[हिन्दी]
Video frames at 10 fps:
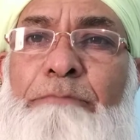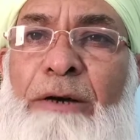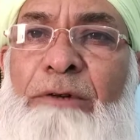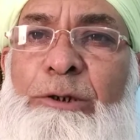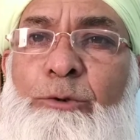
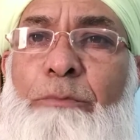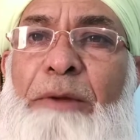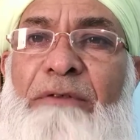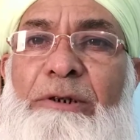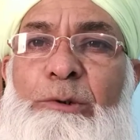बवज़ू
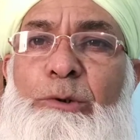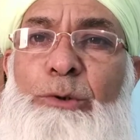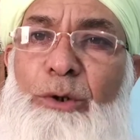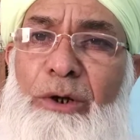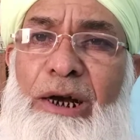बेवज़ू
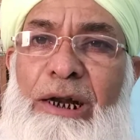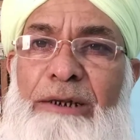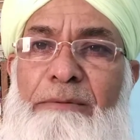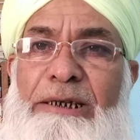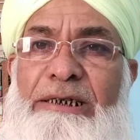दोनों
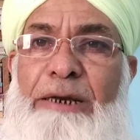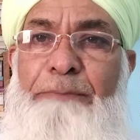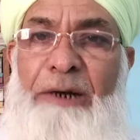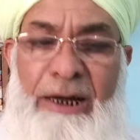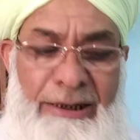हालत में इसे
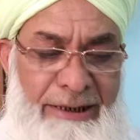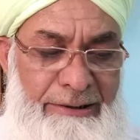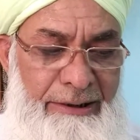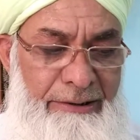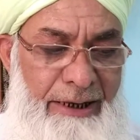पढ़ा जा
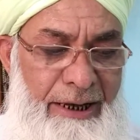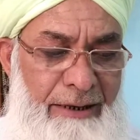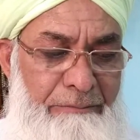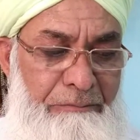सकता है